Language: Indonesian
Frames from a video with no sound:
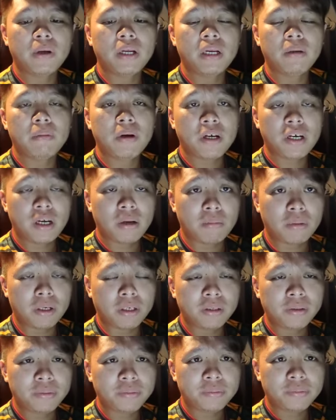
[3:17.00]
kepada
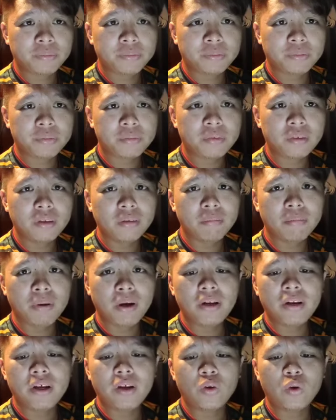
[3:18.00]
mahkamah
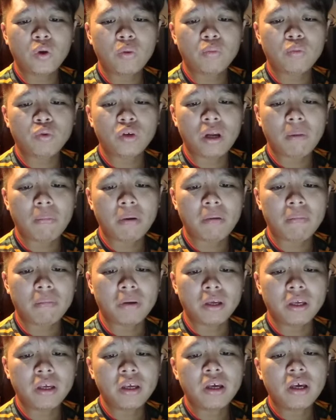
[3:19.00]
pada 28
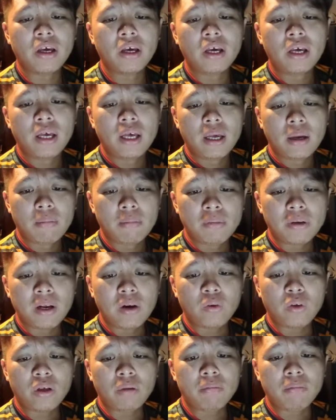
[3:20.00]
Mei
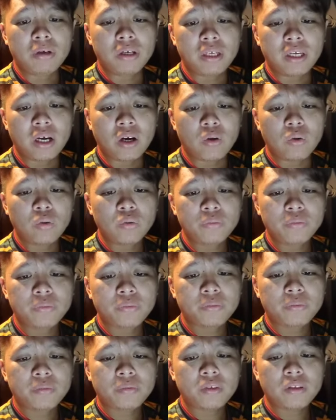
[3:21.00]
melalui beliau
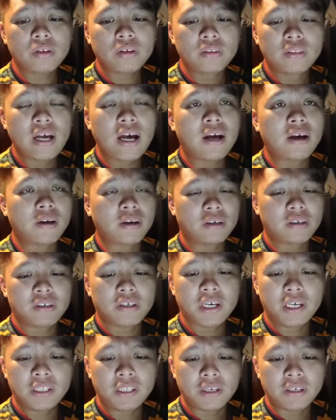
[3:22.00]
tang
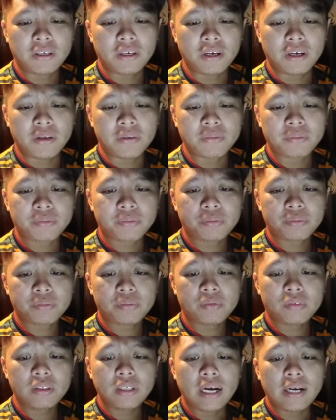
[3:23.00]
katanya
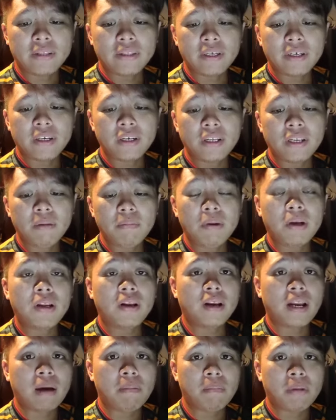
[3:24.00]
artikel ini
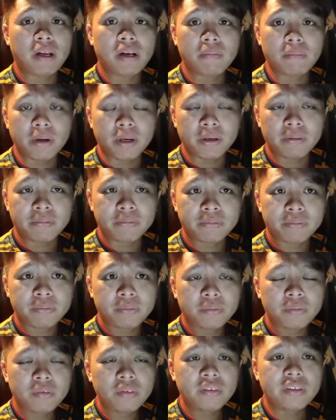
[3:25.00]
pada 8 Mei.
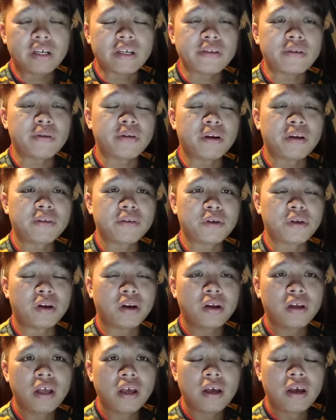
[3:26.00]
Nah,
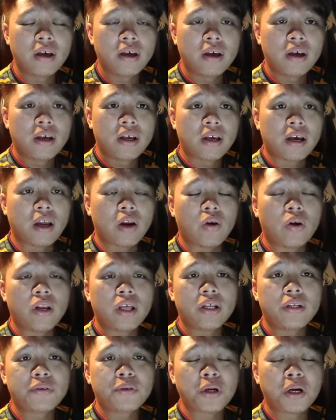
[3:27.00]
saudara-saudara, kalau
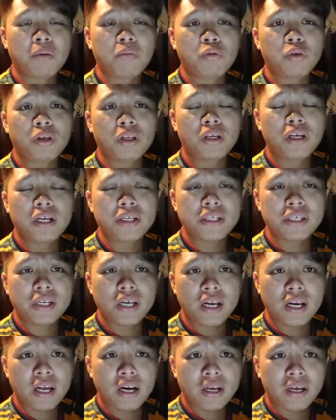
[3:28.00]
ada yang cakap medianya sih
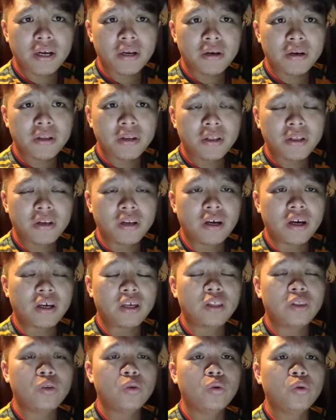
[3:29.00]
nak larikan diri, nah
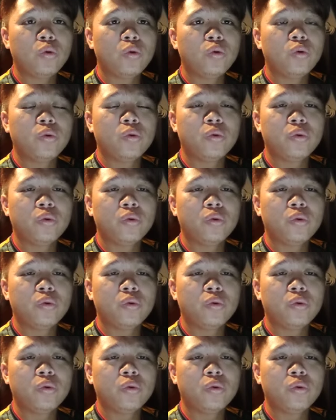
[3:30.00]
itu